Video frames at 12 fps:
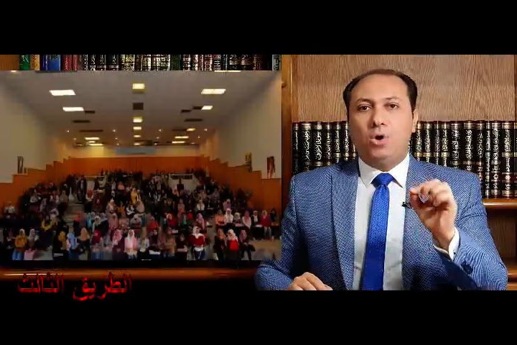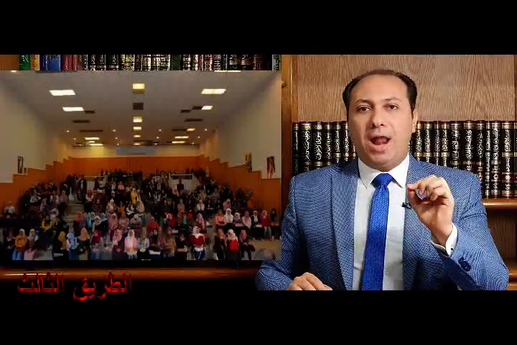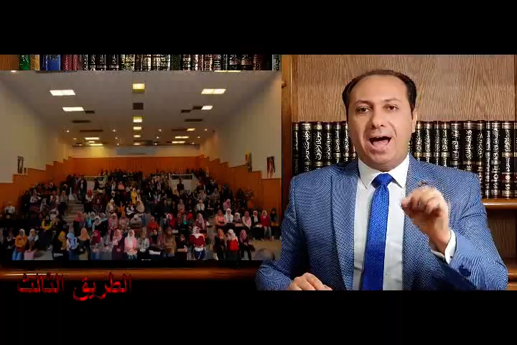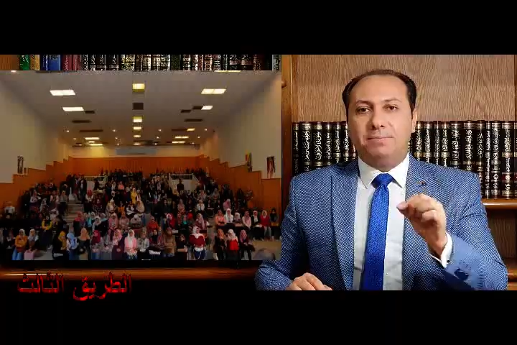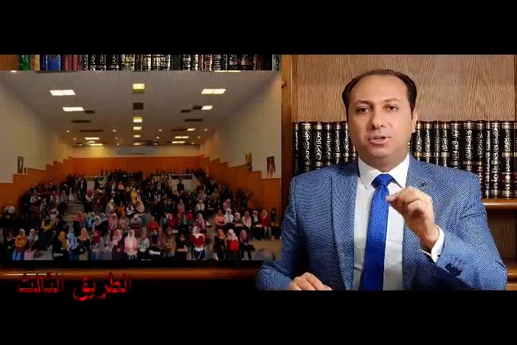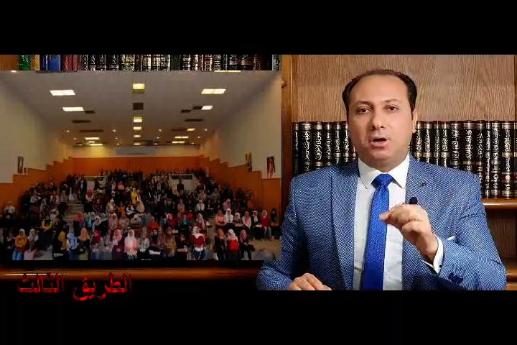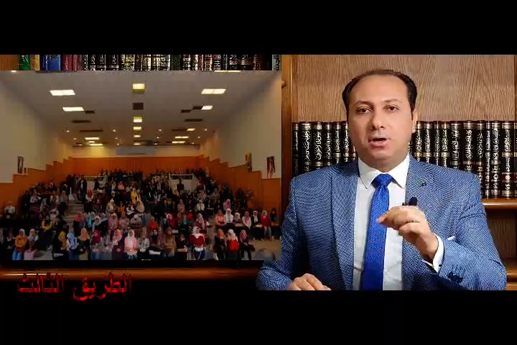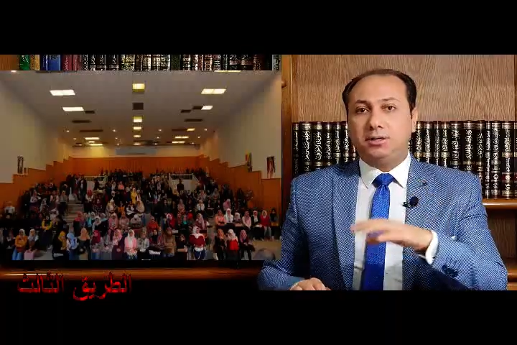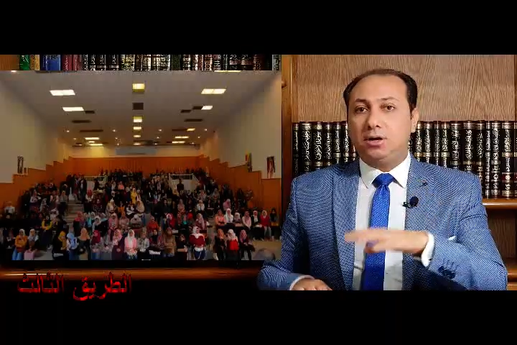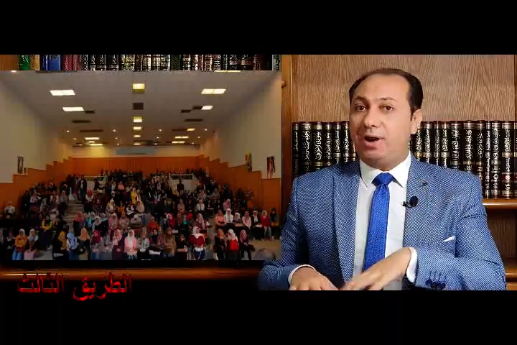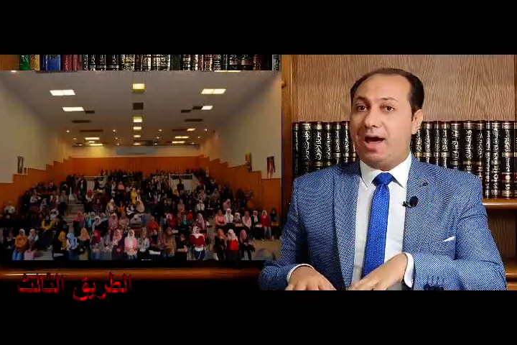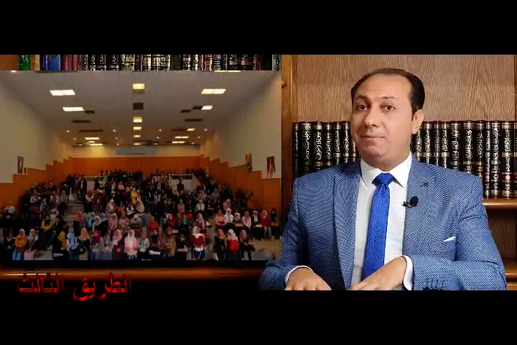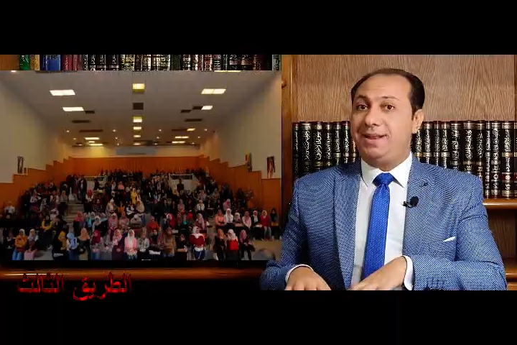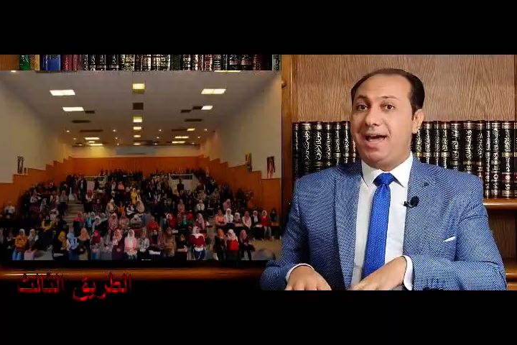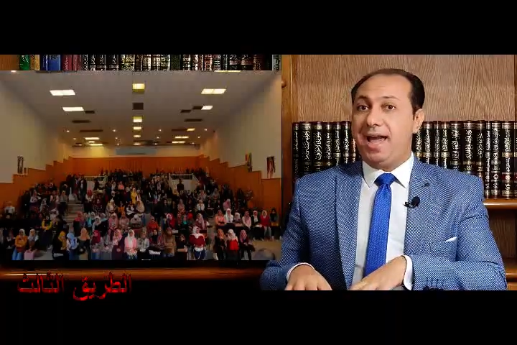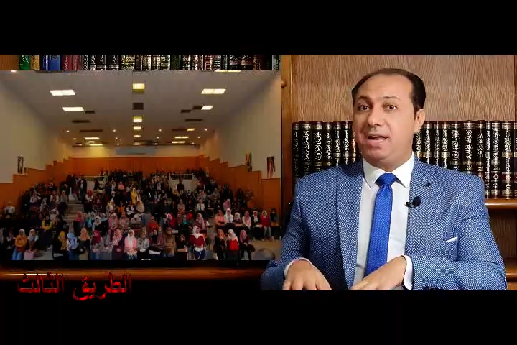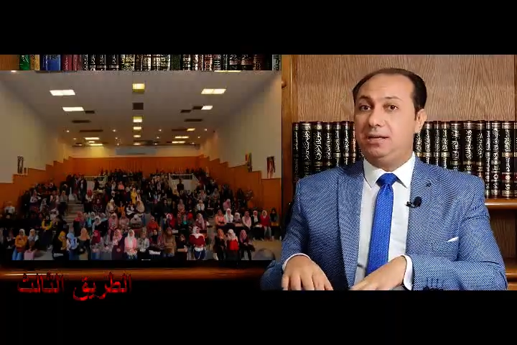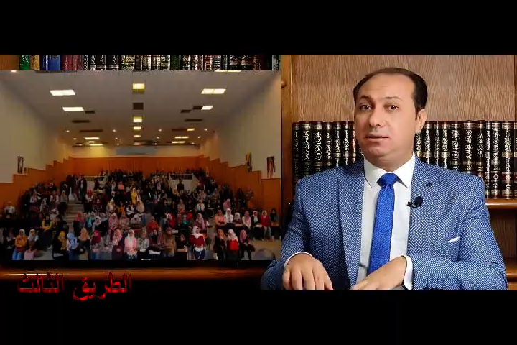عام دراسي هو العام
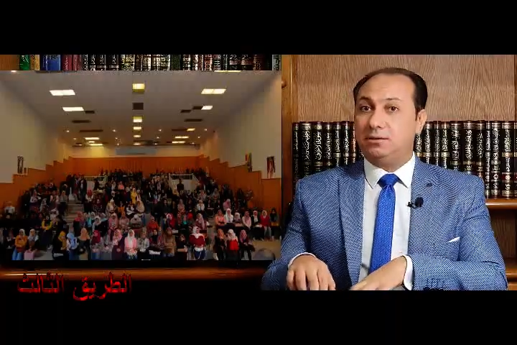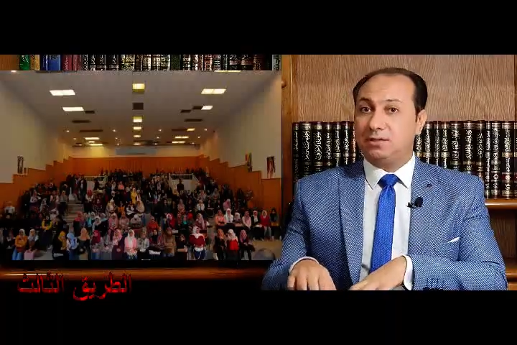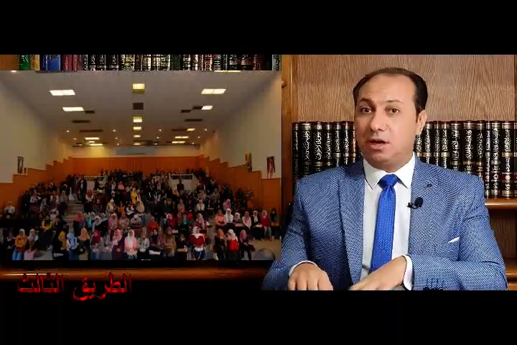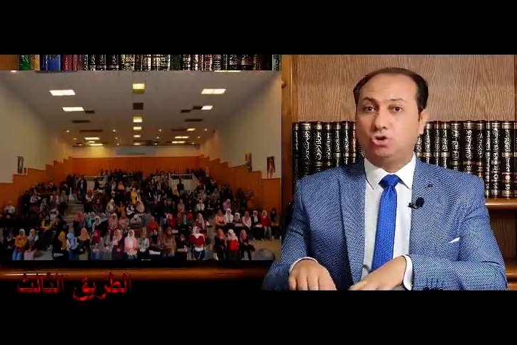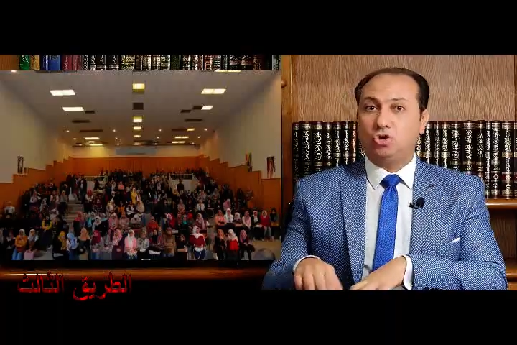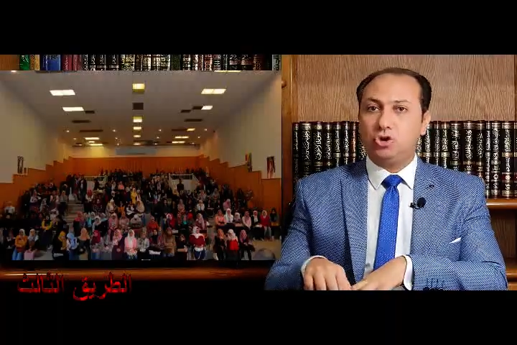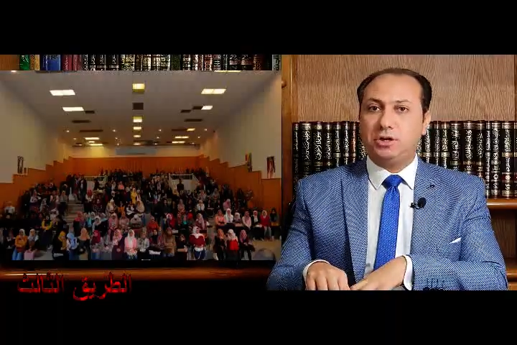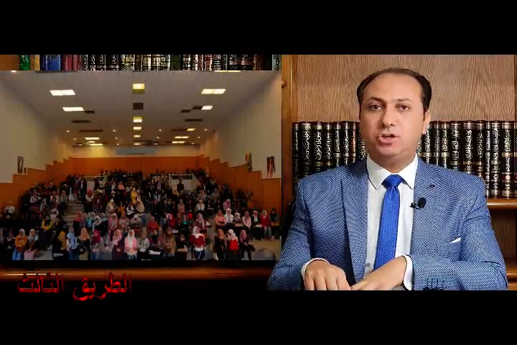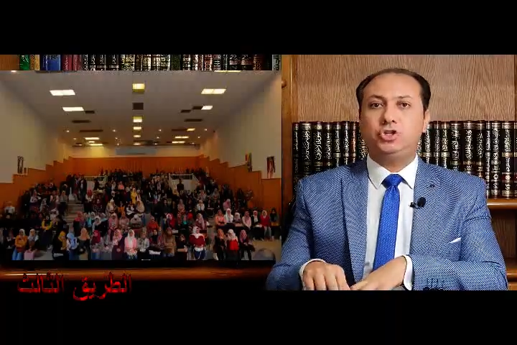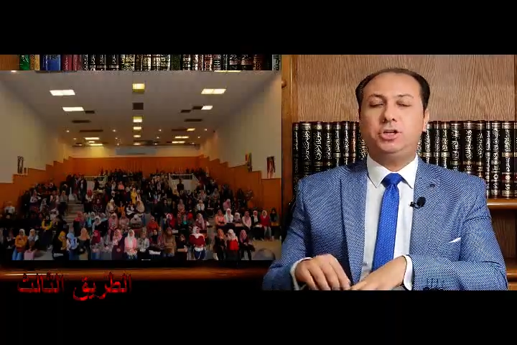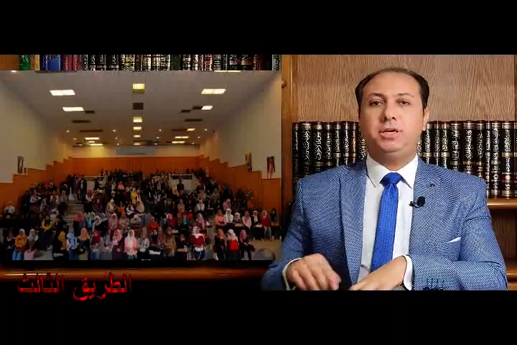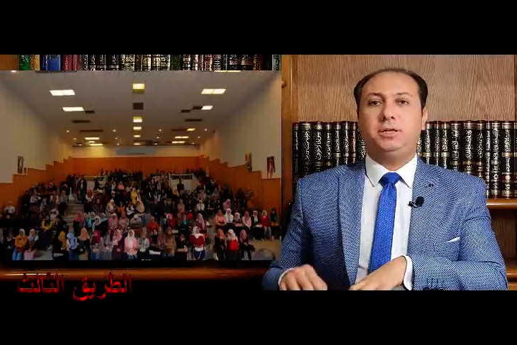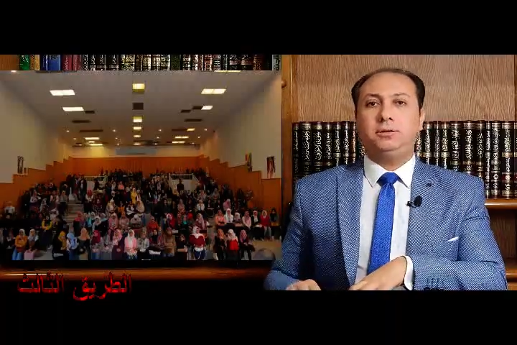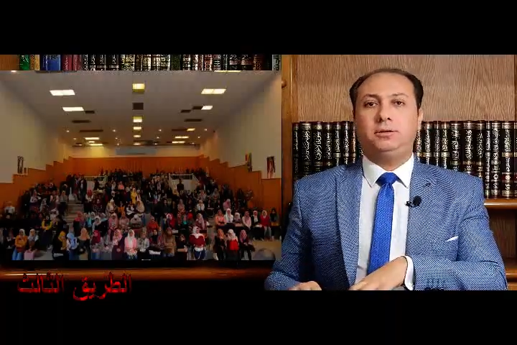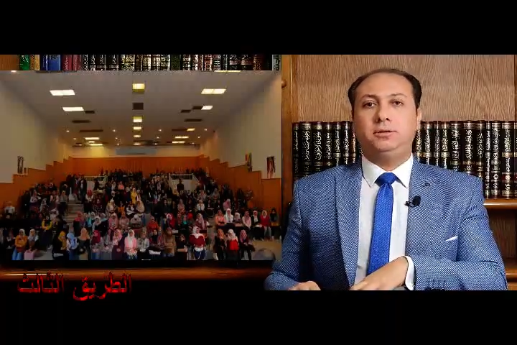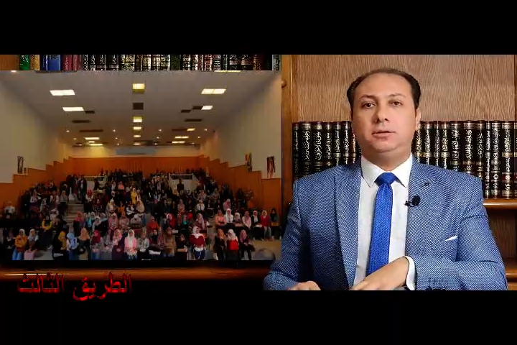الحالي 19 20